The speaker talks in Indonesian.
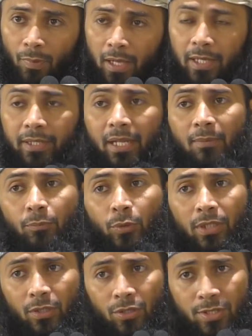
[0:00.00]
agar
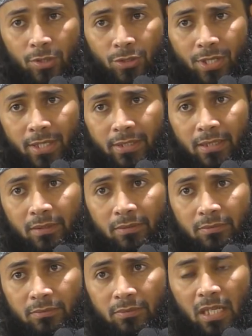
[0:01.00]
diampuni dosa-dosanya
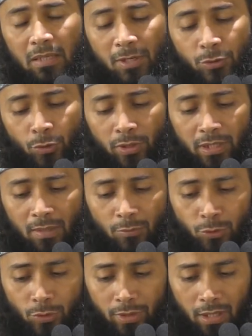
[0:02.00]
dan dimasukkan dalam
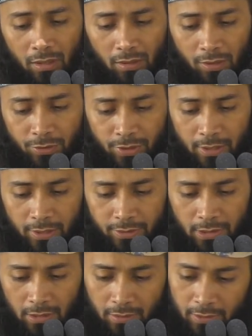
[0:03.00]
surga Allah
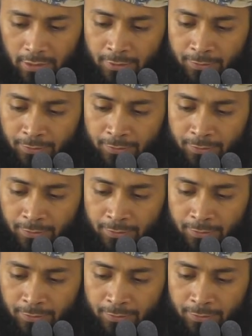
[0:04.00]
shallallahu.